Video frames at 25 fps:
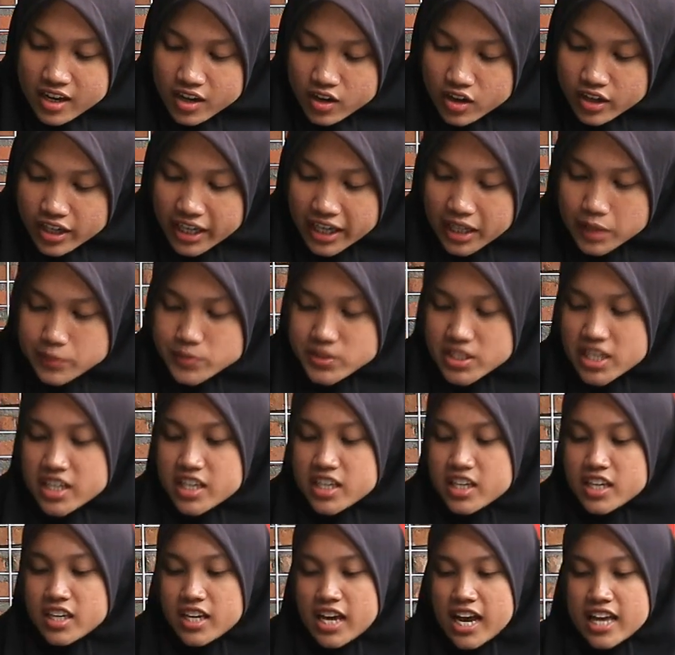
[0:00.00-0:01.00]
Oke,
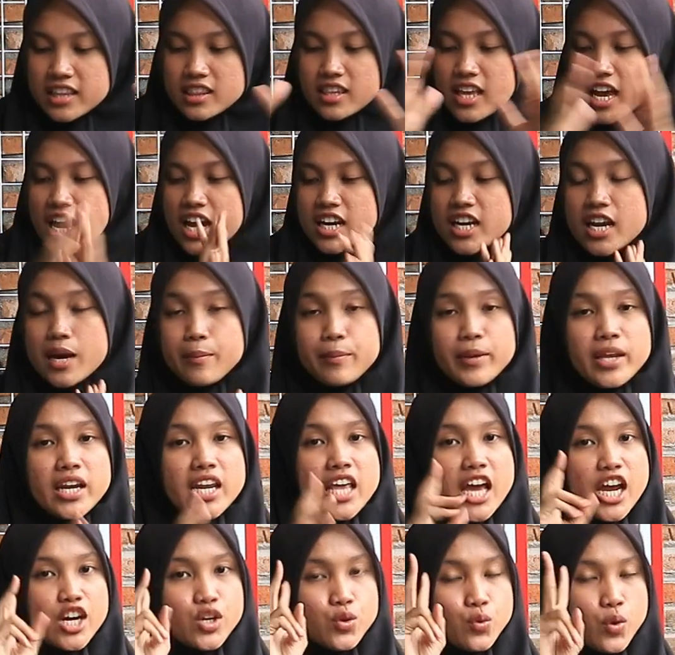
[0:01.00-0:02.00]
jadi ingat ada
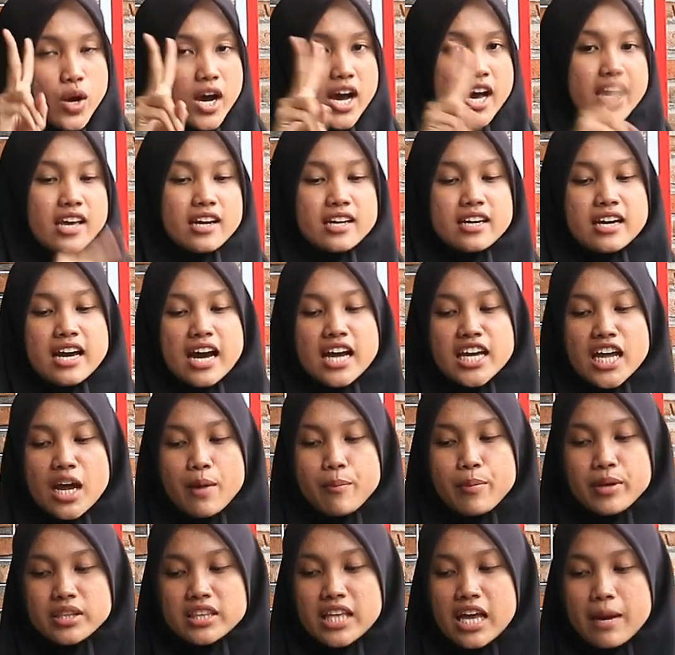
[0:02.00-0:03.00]
pilihan dua harga.
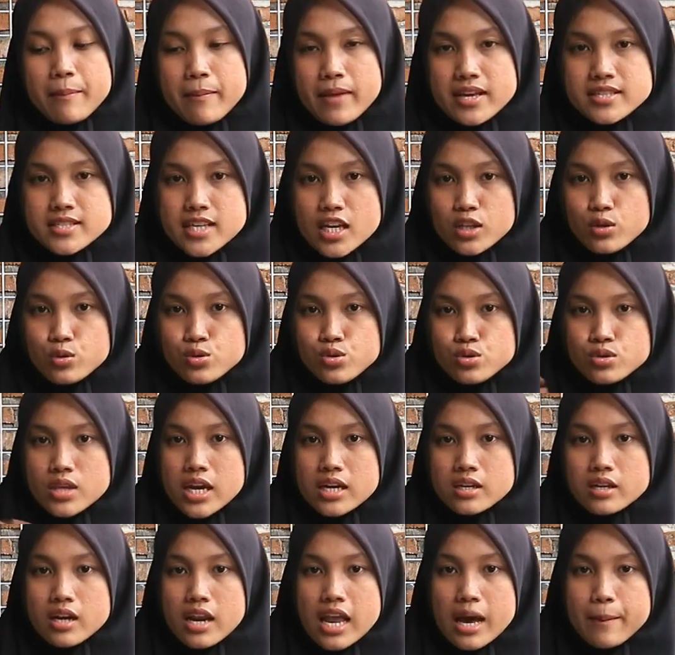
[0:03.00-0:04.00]
Yang pertama 1.800
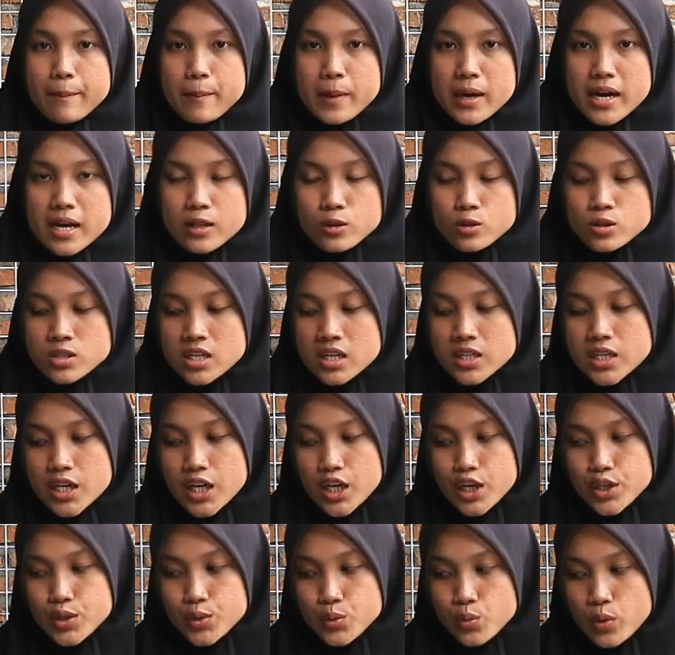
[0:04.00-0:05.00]
dan
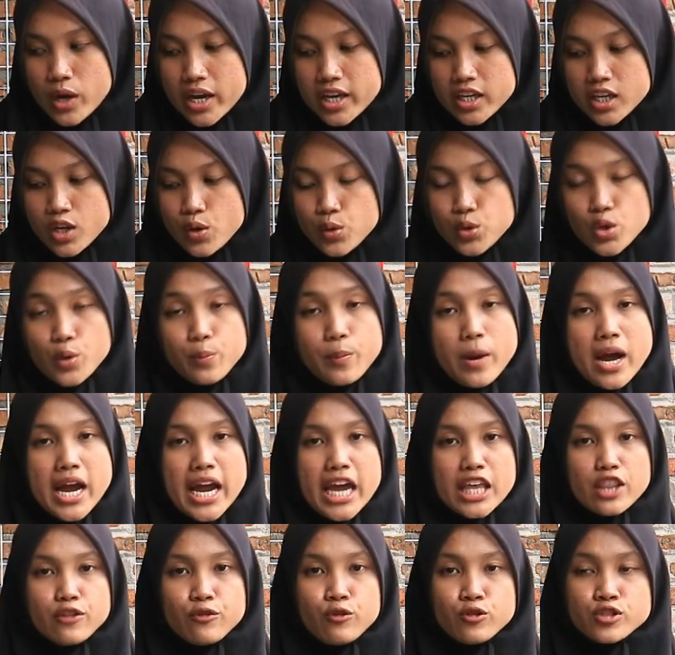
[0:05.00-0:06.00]
yang kedua ini untuk
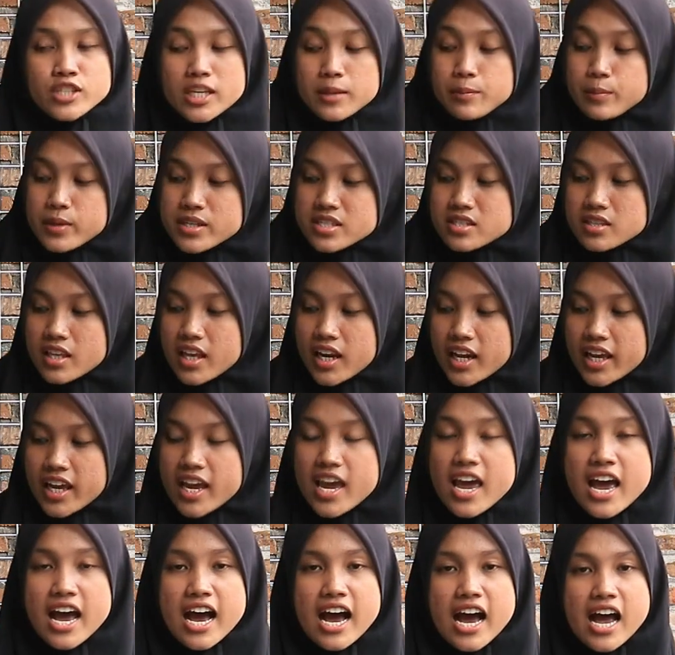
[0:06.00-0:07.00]
paket full set plus
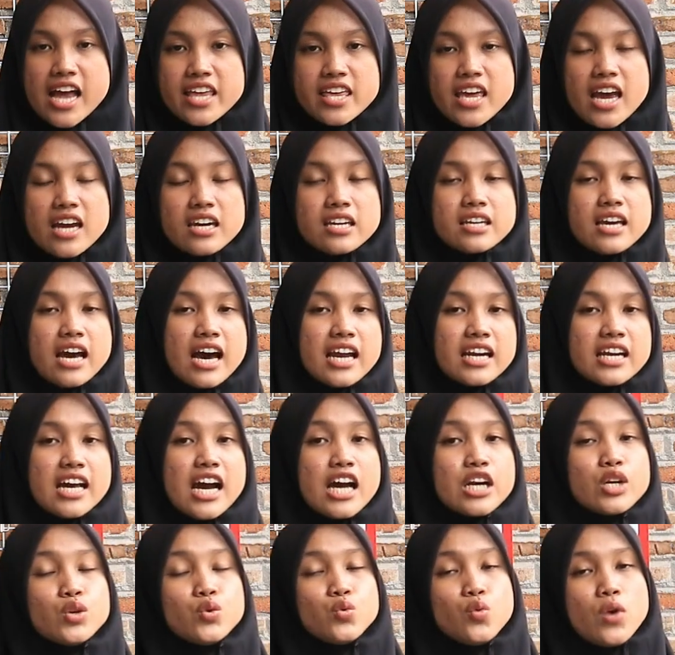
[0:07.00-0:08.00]
tele hanya di
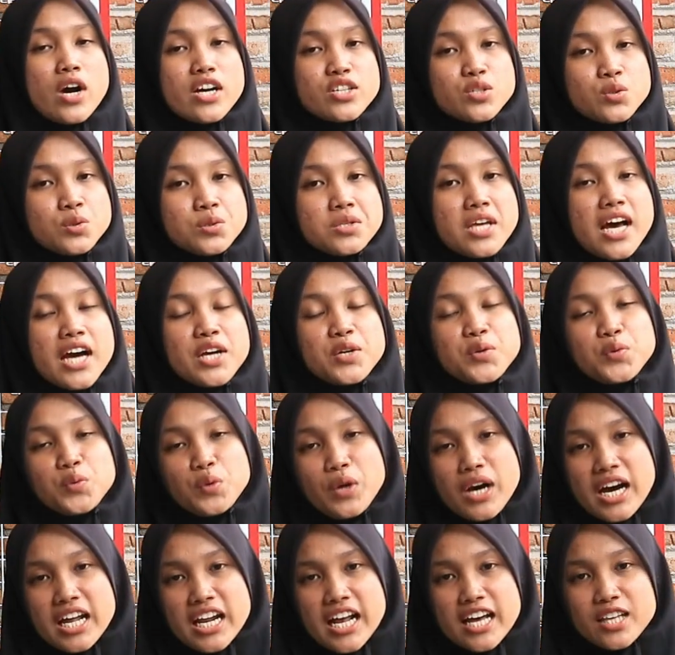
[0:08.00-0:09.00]
harga 2.200
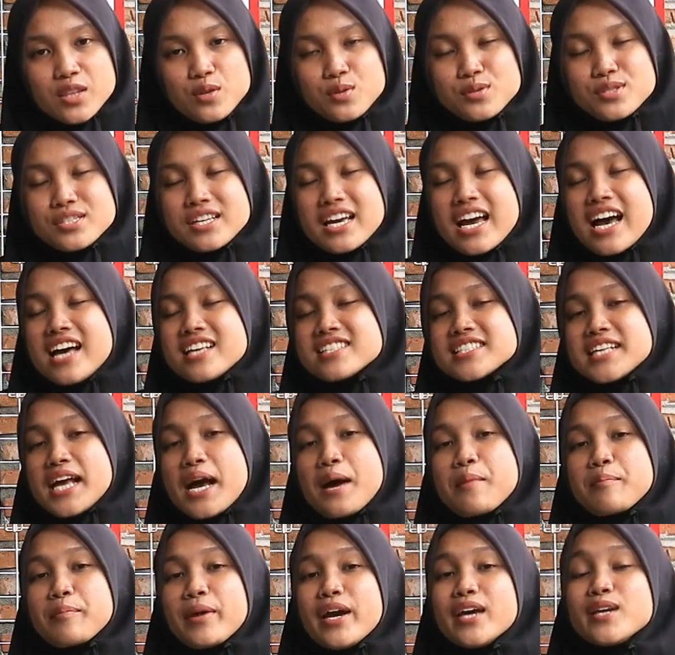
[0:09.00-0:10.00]
nggak
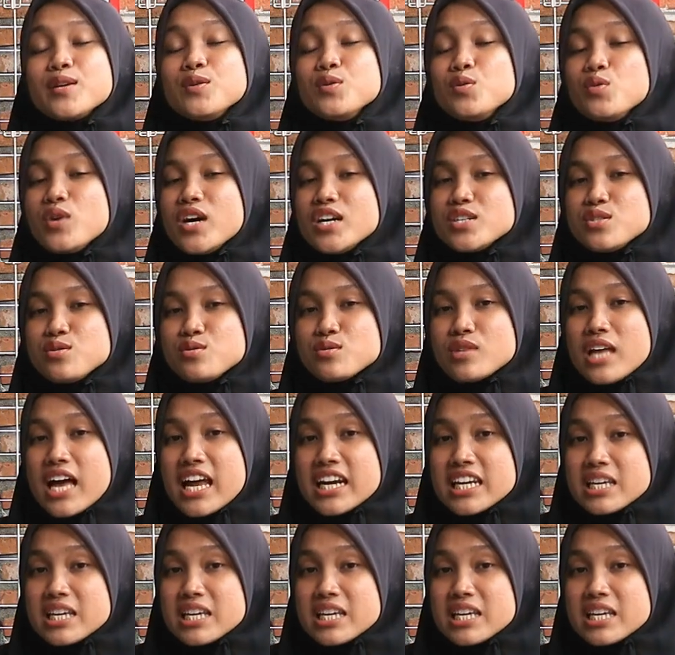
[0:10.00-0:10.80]
sampai 2.500